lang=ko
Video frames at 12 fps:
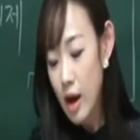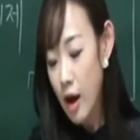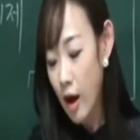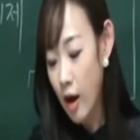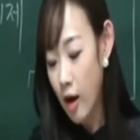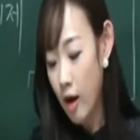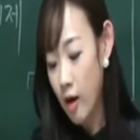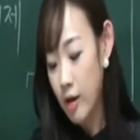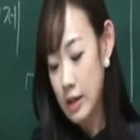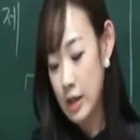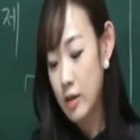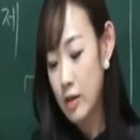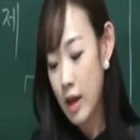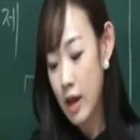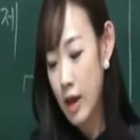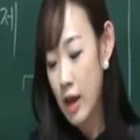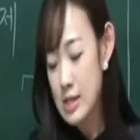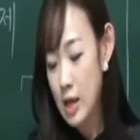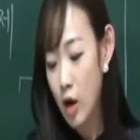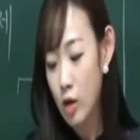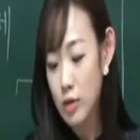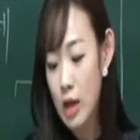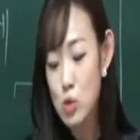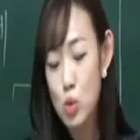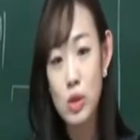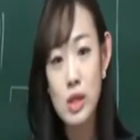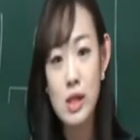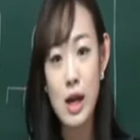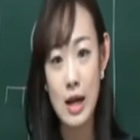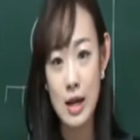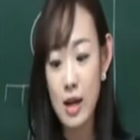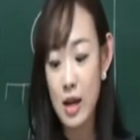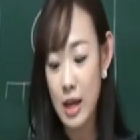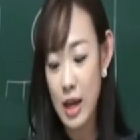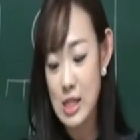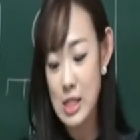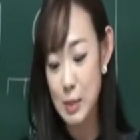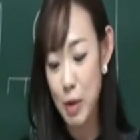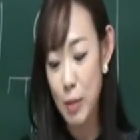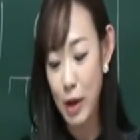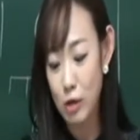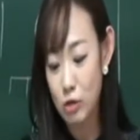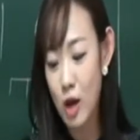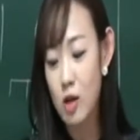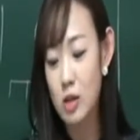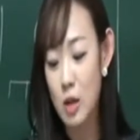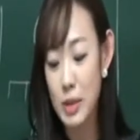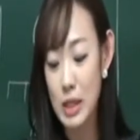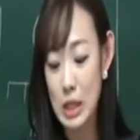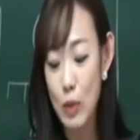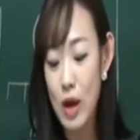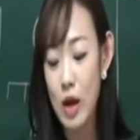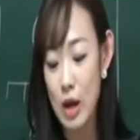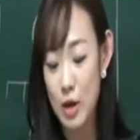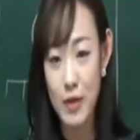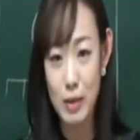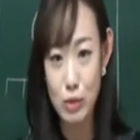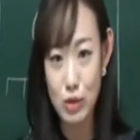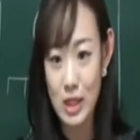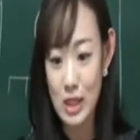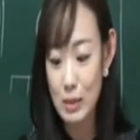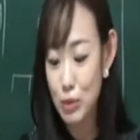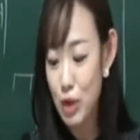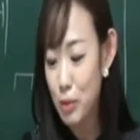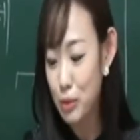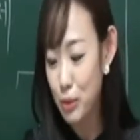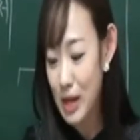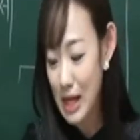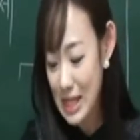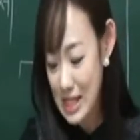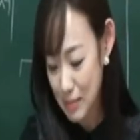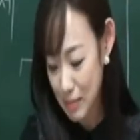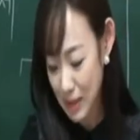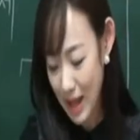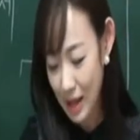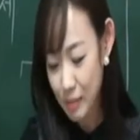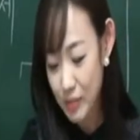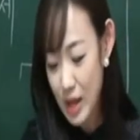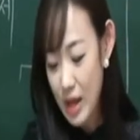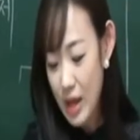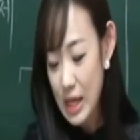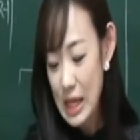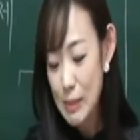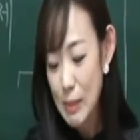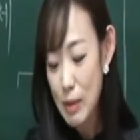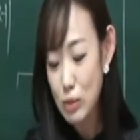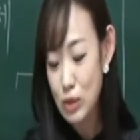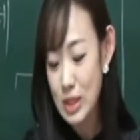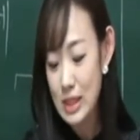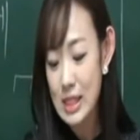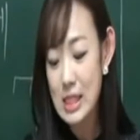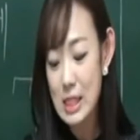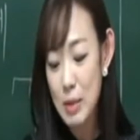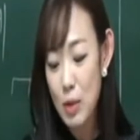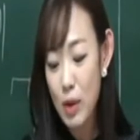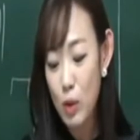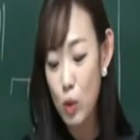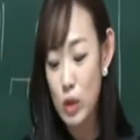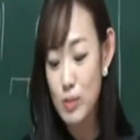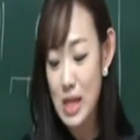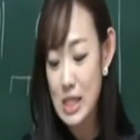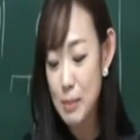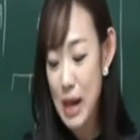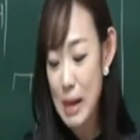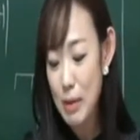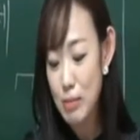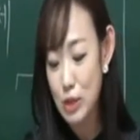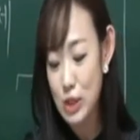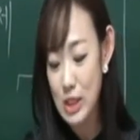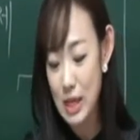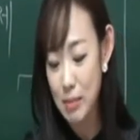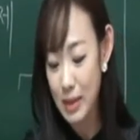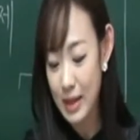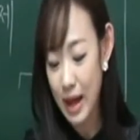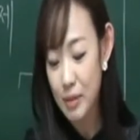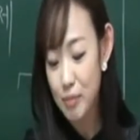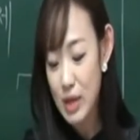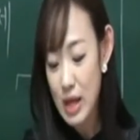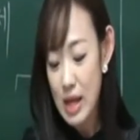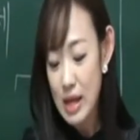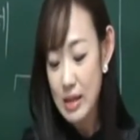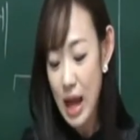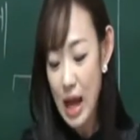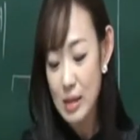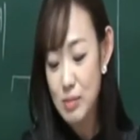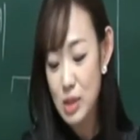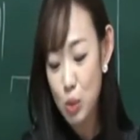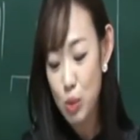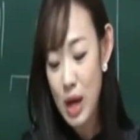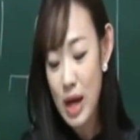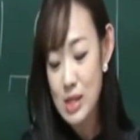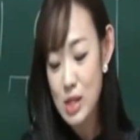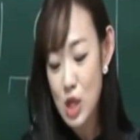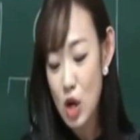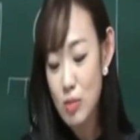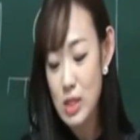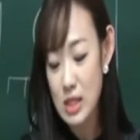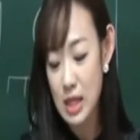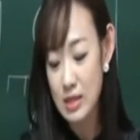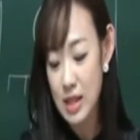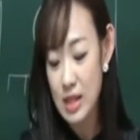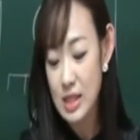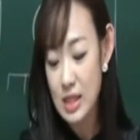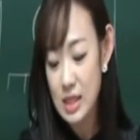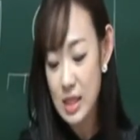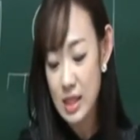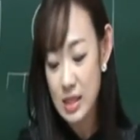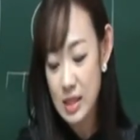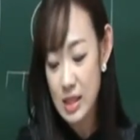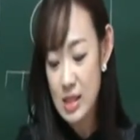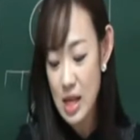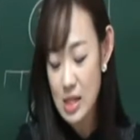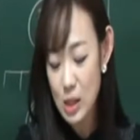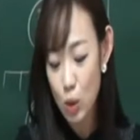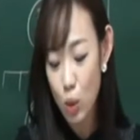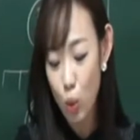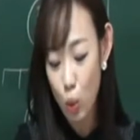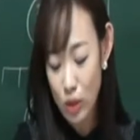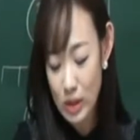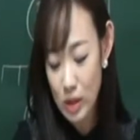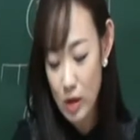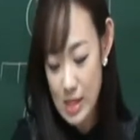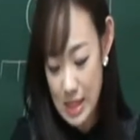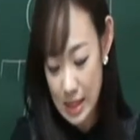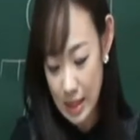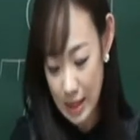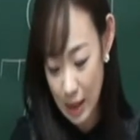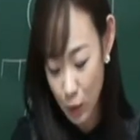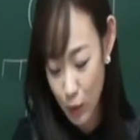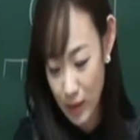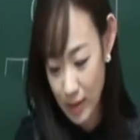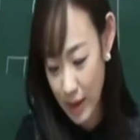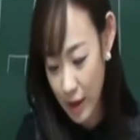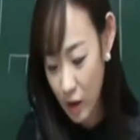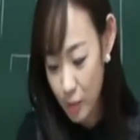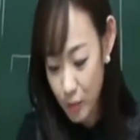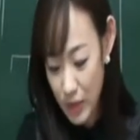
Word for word: 어, 이렇게 해서 태종을 간략하게 짚어봤고요. 그러면 이와 관련된 문제를 풀어보도록 하겠습니다. 1번 문제는 12회 고급 48번 문제입니다. 다음 지도가 처음 제작된 시기의 사실로 옳은 것은 이라고 했네요.